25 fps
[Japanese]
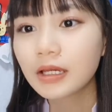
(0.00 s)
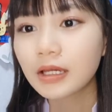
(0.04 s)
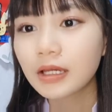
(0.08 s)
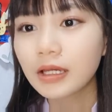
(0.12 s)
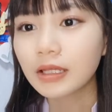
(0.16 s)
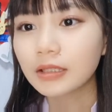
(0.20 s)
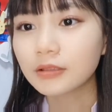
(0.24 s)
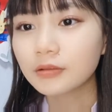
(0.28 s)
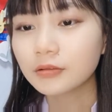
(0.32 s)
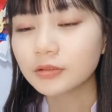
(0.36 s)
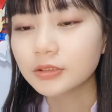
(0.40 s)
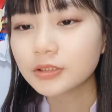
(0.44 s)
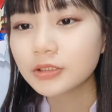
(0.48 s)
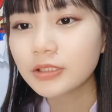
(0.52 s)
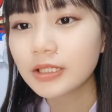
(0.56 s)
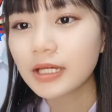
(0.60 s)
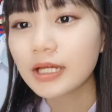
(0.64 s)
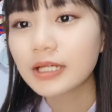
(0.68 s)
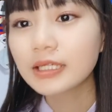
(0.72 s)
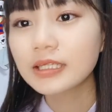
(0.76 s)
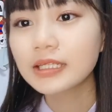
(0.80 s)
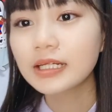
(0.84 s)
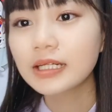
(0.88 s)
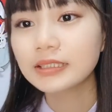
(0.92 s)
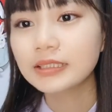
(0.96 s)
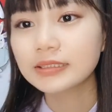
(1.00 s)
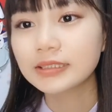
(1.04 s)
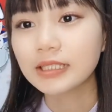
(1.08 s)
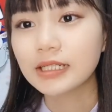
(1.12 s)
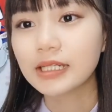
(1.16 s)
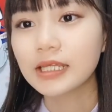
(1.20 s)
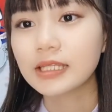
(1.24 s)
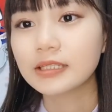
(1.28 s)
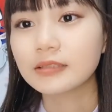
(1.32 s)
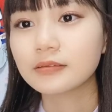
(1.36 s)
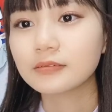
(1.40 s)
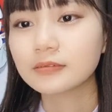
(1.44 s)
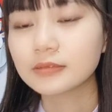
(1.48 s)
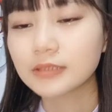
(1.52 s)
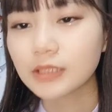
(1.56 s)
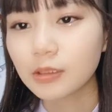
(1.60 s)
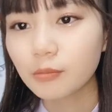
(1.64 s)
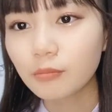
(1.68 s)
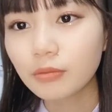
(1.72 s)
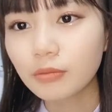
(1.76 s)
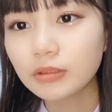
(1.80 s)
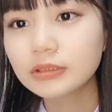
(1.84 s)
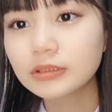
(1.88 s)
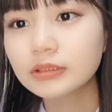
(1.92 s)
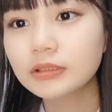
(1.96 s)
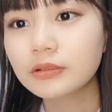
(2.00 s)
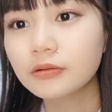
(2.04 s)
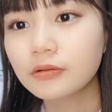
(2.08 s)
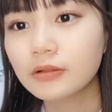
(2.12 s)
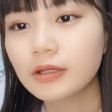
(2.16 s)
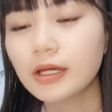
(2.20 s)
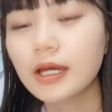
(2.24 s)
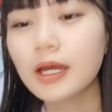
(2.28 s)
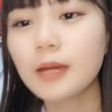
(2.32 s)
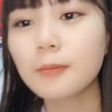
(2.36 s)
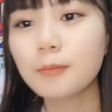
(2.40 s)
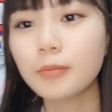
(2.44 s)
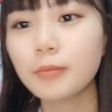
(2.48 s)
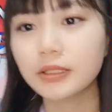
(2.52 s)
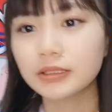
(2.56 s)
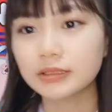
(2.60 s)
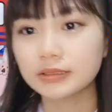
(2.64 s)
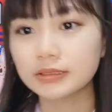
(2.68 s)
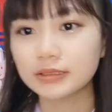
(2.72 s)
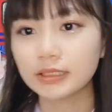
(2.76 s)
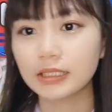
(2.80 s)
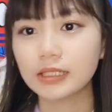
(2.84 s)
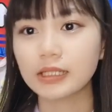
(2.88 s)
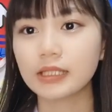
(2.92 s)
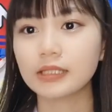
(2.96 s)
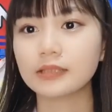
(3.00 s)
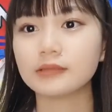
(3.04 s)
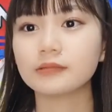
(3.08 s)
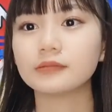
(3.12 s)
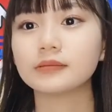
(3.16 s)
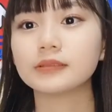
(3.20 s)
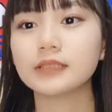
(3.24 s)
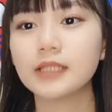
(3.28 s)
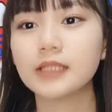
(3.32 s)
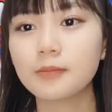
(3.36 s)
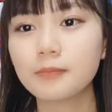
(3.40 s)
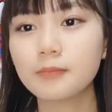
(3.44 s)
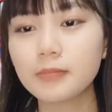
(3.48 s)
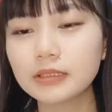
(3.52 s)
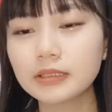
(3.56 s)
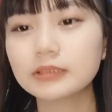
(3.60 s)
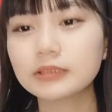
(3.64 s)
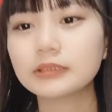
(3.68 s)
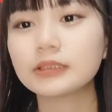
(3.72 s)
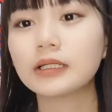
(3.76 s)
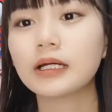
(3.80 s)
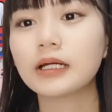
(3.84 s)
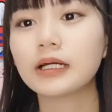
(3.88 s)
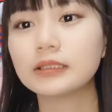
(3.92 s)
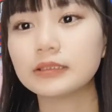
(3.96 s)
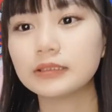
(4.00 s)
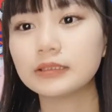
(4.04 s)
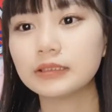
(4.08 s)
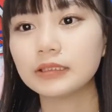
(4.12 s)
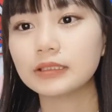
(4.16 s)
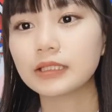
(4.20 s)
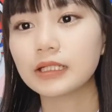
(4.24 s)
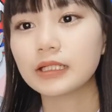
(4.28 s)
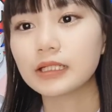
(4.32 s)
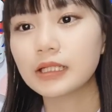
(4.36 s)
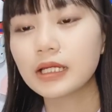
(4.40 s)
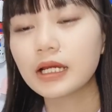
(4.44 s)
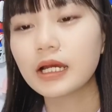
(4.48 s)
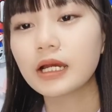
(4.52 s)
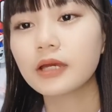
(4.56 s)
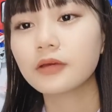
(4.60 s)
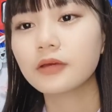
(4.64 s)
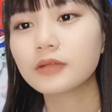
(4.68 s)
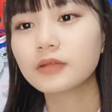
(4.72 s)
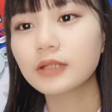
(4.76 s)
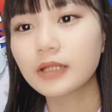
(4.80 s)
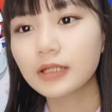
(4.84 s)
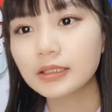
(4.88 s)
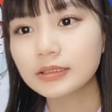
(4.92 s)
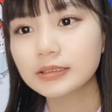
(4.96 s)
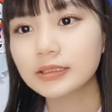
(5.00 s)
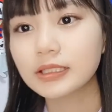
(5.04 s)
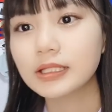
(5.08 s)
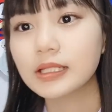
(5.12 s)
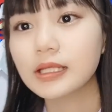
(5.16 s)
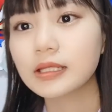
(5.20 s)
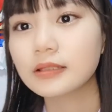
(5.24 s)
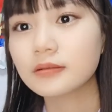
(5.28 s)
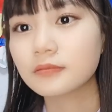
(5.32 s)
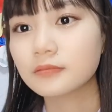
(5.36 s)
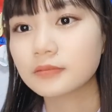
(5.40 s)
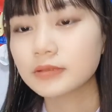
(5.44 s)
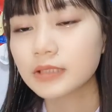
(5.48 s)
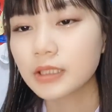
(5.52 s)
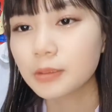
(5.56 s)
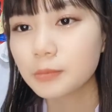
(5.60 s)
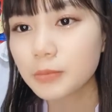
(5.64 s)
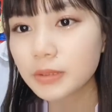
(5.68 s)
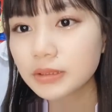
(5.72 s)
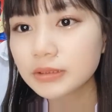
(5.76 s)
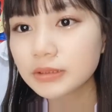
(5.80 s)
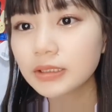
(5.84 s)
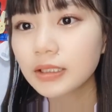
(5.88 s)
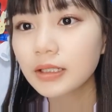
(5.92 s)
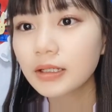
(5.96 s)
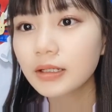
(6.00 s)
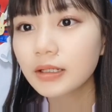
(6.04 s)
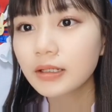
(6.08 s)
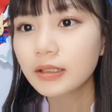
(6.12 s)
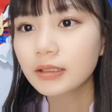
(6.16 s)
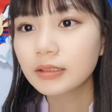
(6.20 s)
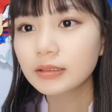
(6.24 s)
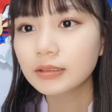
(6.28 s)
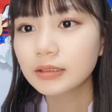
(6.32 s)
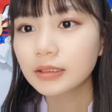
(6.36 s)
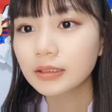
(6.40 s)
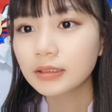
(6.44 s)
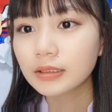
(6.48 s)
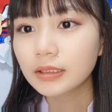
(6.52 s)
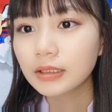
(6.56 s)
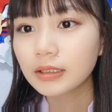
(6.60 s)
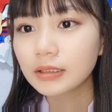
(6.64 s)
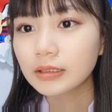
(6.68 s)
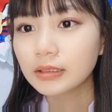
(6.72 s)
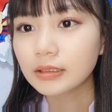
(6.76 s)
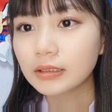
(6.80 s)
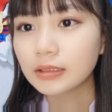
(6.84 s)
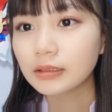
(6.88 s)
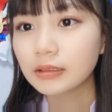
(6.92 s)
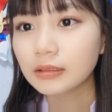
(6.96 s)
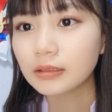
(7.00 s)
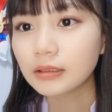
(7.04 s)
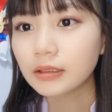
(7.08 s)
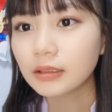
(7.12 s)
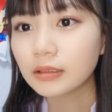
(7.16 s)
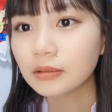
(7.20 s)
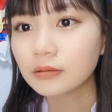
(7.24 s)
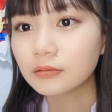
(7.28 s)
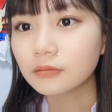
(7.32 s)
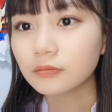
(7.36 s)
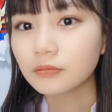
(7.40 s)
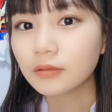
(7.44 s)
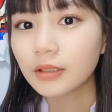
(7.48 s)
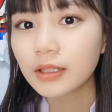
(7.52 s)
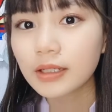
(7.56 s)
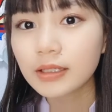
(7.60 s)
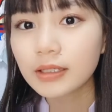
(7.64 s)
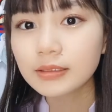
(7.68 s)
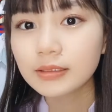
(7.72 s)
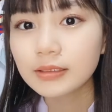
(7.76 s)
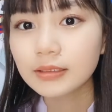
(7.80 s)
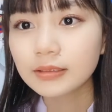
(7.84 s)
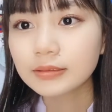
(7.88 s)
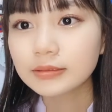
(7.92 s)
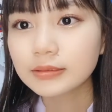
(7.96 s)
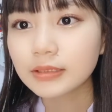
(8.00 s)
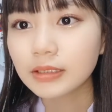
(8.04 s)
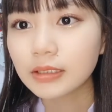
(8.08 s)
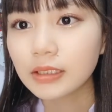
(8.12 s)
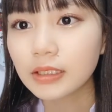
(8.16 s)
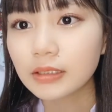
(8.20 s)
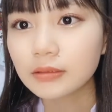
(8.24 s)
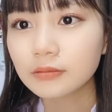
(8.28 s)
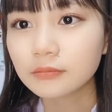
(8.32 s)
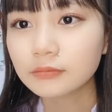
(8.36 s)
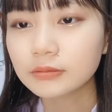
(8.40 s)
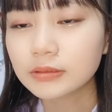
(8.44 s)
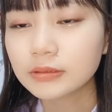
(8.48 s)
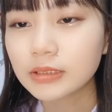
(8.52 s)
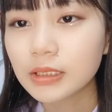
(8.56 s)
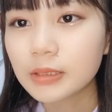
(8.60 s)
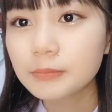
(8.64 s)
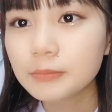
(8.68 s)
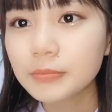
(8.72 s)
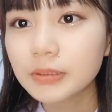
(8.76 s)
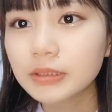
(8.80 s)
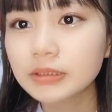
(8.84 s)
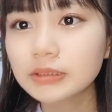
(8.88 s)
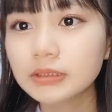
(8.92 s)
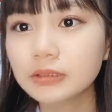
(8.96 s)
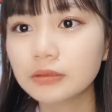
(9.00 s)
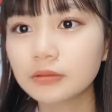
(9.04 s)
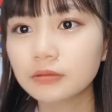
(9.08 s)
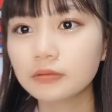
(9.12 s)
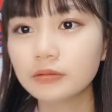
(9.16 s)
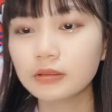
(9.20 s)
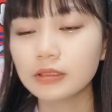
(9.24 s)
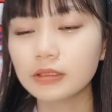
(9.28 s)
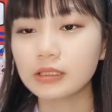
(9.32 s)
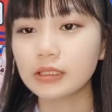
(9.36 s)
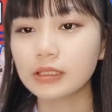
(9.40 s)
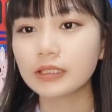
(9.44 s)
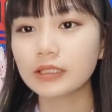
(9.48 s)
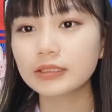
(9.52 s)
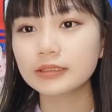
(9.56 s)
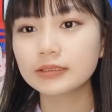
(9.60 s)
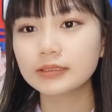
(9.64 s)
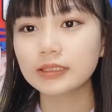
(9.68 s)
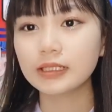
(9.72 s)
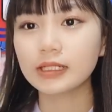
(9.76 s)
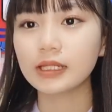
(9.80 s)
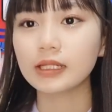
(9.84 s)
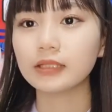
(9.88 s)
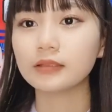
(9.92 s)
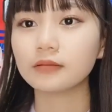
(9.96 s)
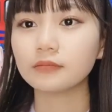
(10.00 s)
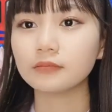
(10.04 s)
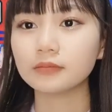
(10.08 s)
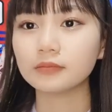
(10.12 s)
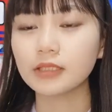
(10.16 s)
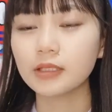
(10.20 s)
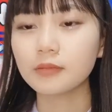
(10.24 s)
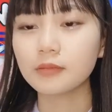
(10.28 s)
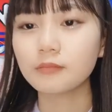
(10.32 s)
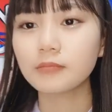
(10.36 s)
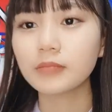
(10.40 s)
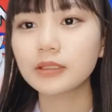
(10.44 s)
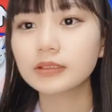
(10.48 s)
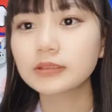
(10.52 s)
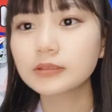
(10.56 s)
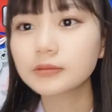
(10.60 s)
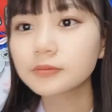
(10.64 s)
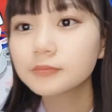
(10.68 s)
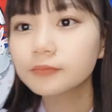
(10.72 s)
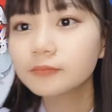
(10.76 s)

えっと、10位、あきらさんありがとうございます。9位、ハイパーズさんありがとうございます。8位、谷川豊さんありがとうございます。7位、えっと、はやたんさんありがとうございます。6位、やすさんありがとうございます。